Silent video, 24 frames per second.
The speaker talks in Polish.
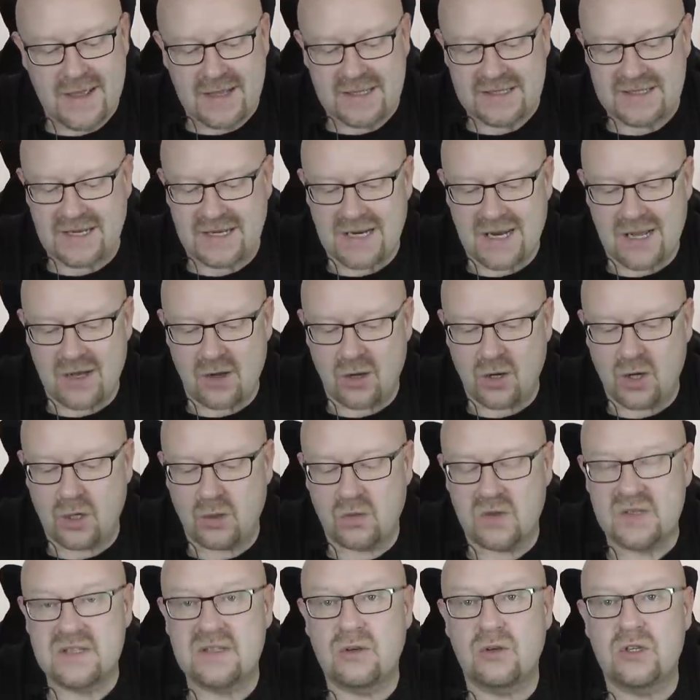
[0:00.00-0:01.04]
Cena
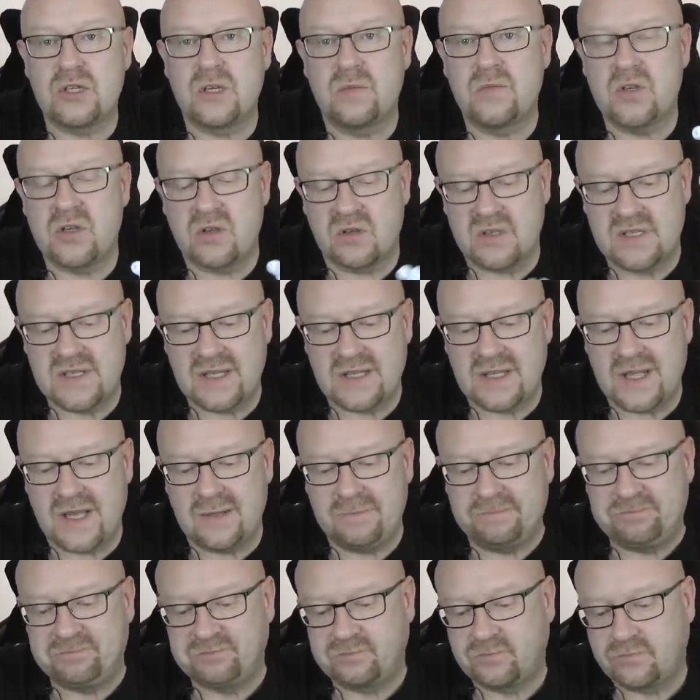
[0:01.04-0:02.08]
około 180
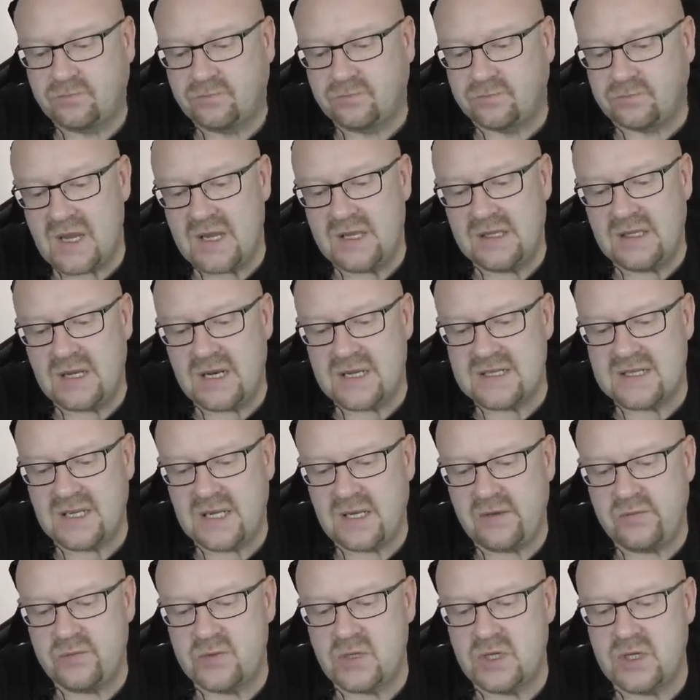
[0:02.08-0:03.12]
zeta. E, tyle za
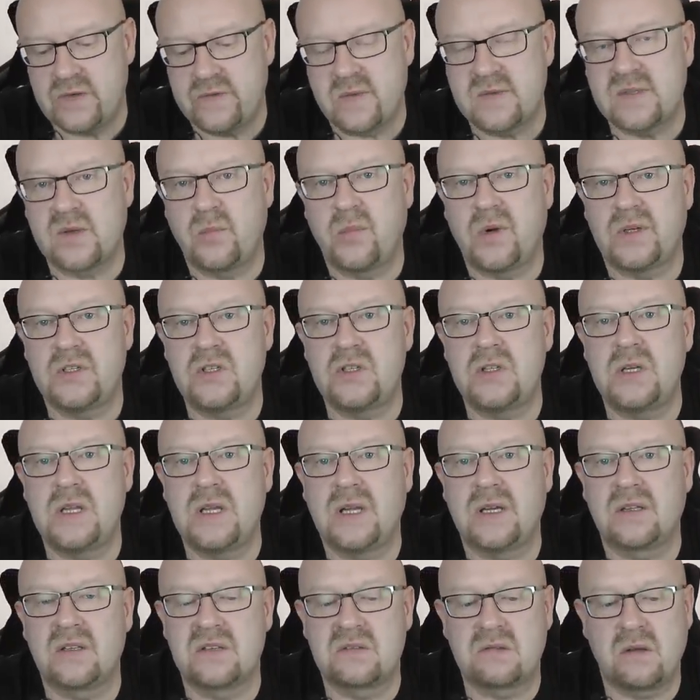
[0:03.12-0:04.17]
nie przyjdzie Wam zapłacić.
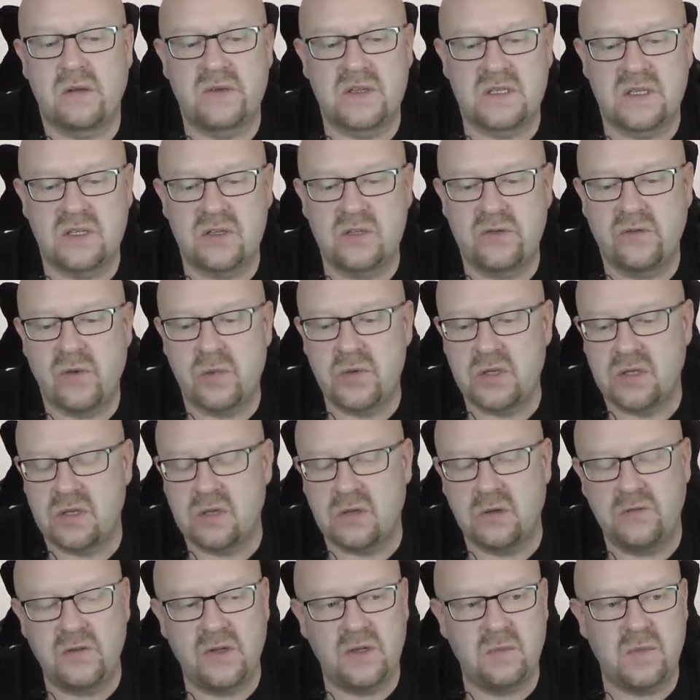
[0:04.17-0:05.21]
Linka do słuchawek znajdziecie w opisie
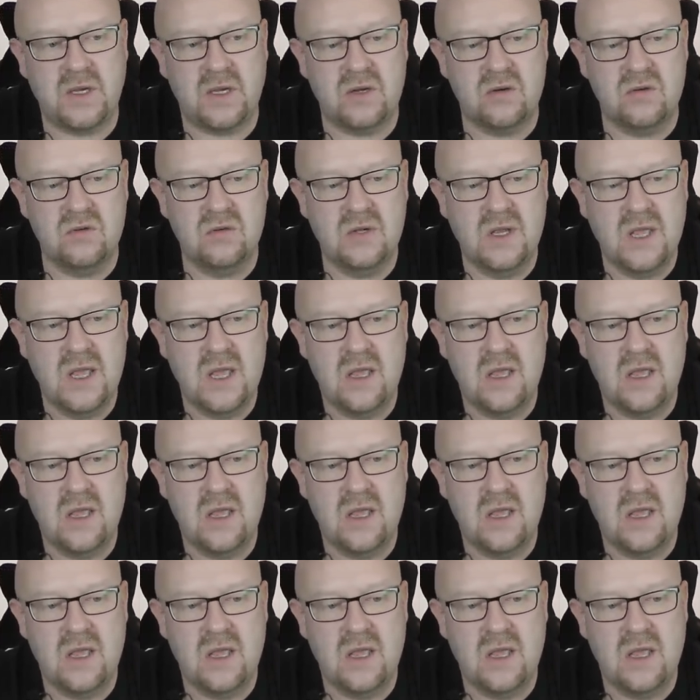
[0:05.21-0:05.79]
tego filmiku.